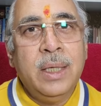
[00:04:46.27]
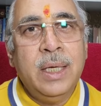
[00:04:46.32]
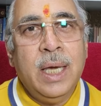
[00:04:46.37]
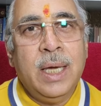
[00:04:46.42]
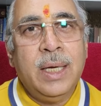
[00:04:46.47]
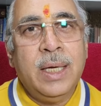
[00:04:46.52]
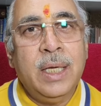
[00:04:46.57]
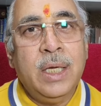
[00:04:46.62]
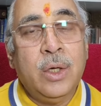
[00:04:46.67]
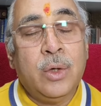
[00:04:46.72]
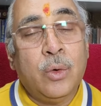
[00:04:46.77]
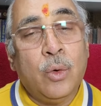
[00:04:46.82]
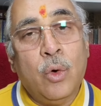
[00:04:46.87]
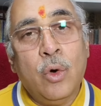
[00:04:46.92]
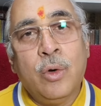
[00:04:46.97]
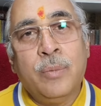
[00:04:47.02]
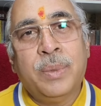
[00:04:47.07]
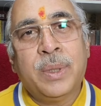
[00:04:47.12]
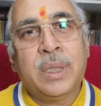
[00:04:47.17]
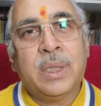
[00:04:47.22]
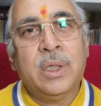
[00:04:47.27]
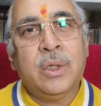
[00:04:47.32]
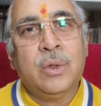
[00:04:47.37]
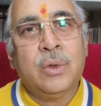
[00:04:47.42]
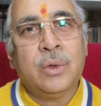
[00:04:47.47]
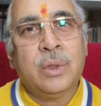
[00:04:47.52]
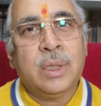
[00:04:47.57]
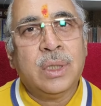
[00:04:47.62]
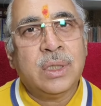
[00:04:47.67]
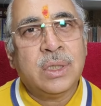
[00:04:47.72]
यानी रोग
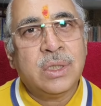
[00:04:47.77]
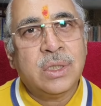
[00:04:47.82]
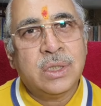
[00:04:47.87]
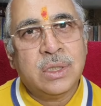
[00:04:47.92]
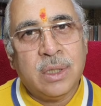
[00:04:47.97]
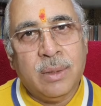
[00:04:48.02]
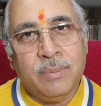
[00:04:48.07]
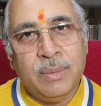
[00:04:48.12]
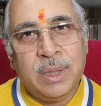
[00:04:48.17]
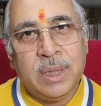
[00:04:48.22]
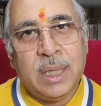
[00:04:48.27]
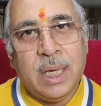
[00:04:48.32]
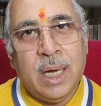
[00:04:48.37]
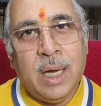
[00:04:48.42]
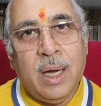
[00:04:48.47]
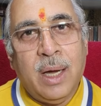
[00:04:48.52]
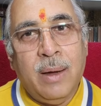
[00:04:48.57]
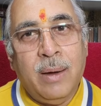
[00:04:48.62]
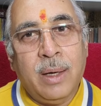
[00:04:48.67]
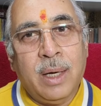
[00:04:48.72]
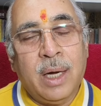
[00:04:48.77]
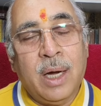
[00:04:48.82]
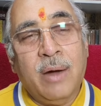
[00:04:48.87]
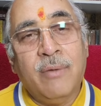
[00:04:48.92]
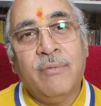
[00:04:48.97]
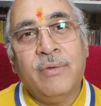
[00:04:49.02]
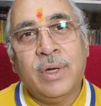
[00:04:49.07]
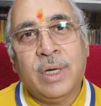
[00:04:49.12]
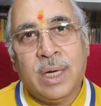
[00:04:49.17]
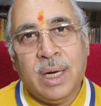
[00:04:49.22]
प्रतिरोधक क्षमता का
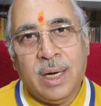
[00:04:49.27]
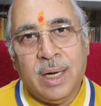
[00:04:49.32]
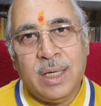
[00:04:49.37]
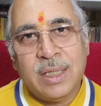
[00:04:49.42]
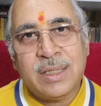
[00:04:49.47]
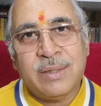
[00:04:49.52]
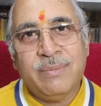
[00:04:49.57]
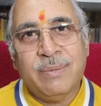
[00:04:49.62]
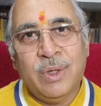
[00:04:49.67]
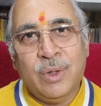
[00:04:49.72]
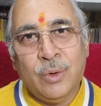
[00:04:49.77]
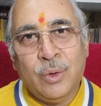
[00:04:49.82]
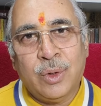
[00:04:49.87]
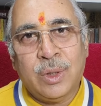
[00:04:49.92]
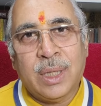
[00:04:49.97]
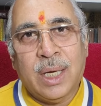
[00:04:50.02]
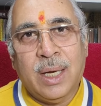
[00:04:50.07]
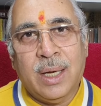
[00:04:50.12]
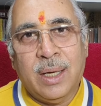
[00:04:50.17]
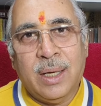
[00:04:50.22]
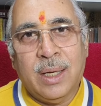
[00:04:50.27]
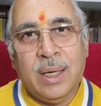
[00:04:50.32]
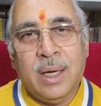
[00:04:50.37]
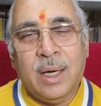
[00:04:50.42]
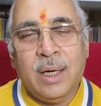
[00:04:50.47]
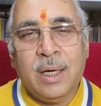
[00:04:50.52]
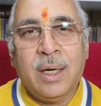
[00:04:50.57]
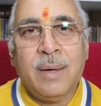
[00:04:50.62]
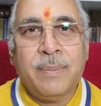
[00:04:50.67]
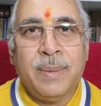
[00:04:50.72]
विकास भी होता है
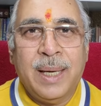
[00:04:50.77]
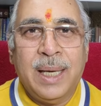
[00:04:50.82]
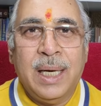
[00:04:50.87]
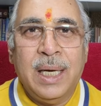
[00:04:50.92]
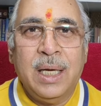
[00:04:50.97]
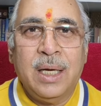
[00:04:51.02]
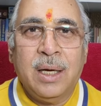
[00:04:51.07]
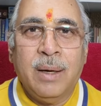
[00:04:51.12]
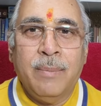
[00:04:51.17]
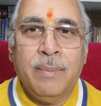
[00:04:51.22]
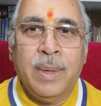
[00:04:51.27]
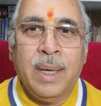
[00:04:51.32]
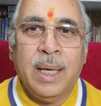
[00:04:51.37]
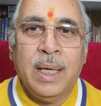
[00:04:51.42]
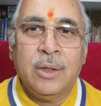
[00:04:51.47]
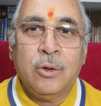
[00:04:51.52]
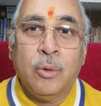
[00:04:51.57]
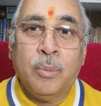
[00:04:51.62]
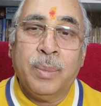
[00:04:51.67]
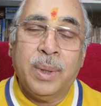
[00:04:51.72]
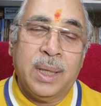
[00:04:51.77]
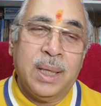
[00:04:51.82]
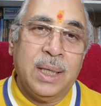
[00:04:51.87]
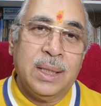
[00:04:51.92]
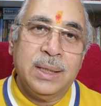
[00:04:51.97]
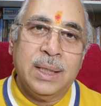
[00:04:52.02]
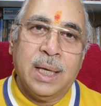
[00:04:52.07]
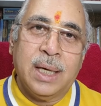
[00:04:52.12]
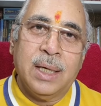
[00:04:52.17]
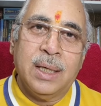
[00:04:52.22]
अगर पहले कम है तो
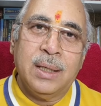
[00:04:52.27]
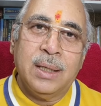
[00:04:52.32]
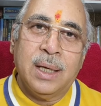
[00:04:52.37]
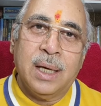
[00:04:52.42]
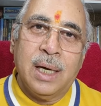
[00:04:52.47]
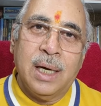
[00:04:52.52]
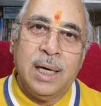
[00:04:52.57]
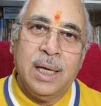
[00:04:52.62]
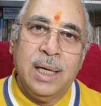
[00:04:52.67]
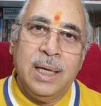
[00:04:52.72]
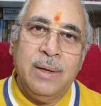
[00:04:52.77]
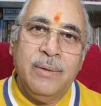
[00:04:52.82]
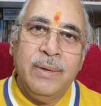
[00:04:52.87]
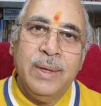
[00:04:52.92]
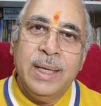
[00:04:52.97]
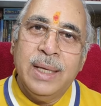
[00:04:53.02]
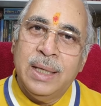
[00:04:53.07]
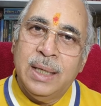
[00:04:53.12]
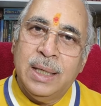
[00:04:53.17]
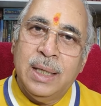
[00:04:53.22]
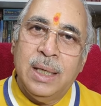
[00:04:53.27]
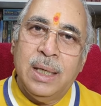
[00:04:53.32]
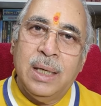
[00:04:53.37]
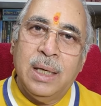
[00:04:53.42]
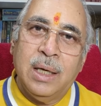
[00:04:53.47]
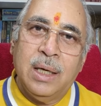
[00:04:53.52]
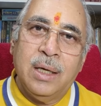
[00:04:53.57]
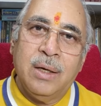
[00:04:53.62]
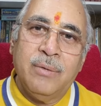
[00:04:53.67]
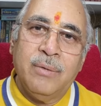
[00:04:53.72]
पन्ना धारण कर लें इन
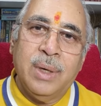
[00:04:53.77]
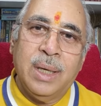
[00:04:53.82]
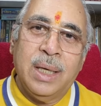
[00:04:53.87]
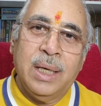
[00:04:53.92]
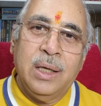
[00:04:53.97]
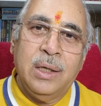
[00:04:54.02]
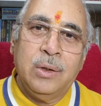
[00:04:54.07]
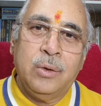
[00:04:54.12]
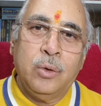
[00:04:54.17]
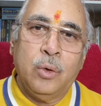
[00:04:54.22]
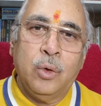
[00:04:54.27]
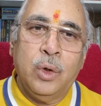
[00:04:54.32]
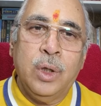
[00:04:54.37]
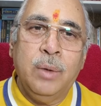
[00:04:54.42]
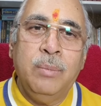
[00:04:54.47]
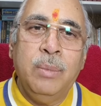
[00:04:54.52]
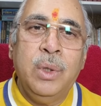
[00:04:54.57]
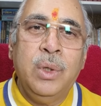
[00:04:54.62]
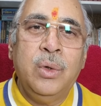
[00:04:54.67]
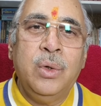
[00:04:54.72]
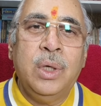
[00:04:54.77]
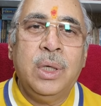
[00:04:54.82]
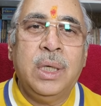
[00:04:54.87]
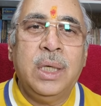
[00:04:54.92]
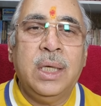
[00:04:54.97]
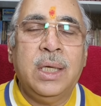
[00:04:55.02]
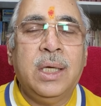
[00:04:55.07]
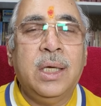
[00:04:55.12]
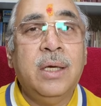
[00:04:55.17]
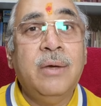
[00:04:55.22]
लगन वाले तो
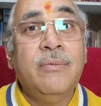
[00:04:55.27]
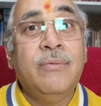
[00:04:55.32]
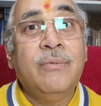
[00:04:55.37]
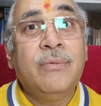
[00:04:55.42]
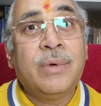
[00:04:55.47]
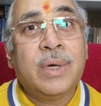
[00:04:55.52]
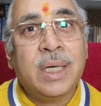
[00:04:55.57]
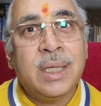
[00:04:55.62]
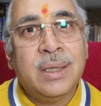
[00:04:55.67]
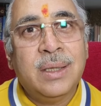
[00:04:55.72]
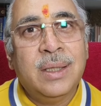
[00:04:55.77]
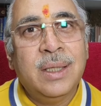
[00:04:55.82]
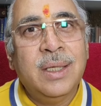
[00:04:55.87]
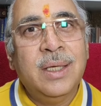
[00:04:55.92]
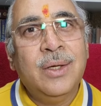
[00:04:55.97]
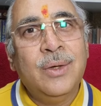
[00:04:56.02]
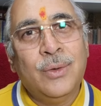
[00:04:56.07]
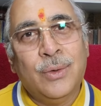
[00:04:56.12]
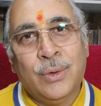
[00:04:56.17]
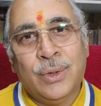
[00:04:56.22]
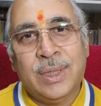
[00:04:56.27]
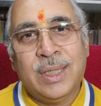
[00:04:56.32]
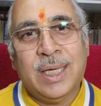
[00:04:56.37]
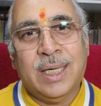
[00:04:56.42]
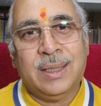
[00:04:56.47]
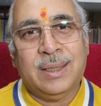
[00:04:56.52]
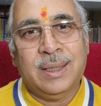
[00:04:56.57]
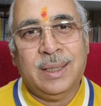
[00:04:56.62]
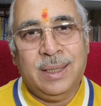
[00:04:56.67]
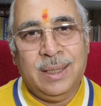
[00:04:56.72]
इम्यूनिटी की वृद्धि हो
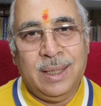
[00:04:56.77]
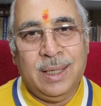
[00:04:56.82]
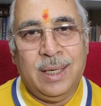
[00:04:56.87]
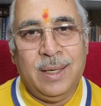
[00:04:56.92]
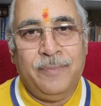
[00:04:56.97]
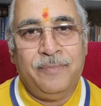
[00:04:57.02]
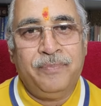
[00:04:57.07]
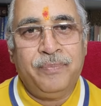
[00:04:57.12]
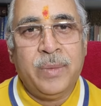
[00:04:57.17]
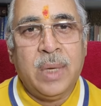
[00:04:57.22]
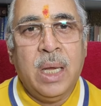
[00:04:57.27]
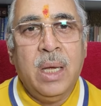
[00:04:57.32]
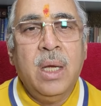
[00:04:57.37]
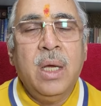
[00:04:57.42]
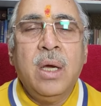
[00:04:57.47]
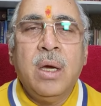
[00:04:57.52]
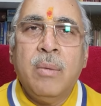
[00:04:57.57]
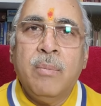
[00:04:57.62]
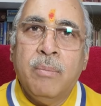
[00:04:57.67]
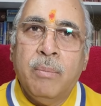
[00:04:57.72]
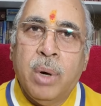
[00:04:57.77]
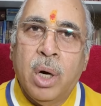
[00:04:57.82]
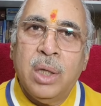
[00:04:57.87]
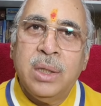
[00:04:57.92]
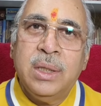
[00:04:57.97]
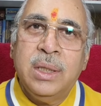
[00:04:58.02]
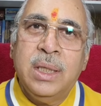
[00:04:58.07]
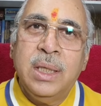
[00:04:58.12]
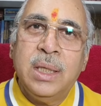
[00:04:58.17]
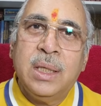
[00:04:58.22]
जाती है
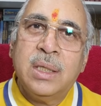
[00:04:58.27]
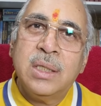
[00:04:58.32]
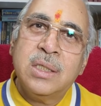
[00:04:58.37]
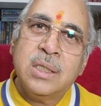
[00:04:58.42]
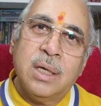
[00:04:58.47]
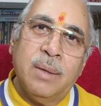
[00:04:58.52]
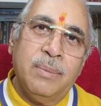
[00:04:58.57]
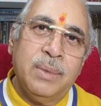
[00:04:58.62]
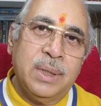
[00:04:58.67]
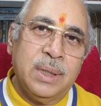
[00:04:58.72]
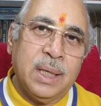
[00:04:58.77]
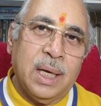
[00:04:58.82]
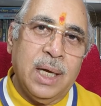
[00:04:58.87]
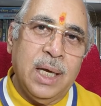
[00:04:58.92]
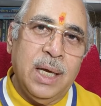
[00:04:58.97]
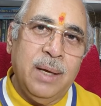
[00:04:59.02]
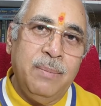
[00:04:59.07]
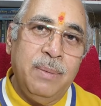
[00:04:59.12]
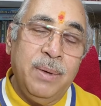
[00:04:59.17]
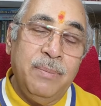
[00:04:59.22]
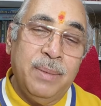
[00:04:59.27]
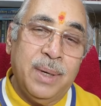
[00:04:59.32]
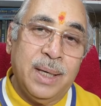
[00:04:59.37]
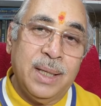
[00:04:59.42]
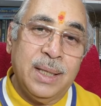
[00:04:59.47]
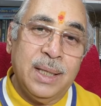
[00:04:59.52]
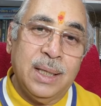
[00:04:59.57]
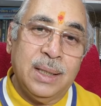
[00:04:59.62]
बौद्धिक क्षमताएं भी बढ़